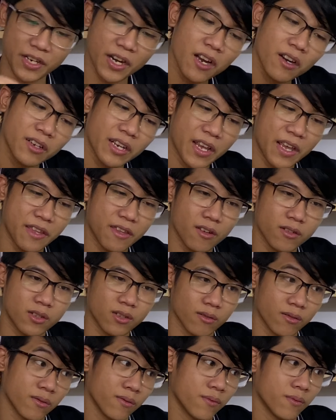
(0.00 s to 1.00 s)
Đất thể hiện cho
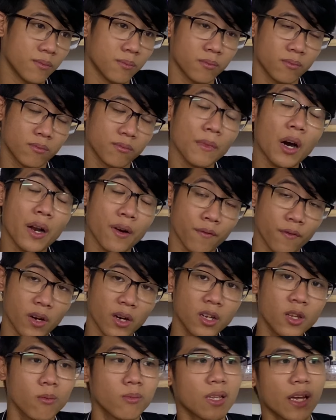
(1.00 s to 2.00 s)
sự bền
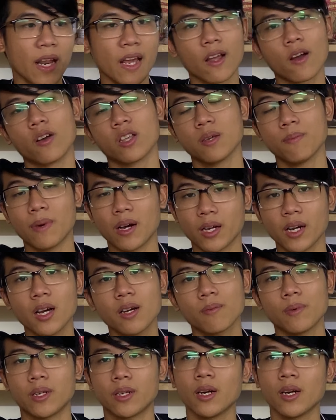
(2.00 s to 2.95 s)
vững. Chúng ta đang ngồi trên mặt đất mà.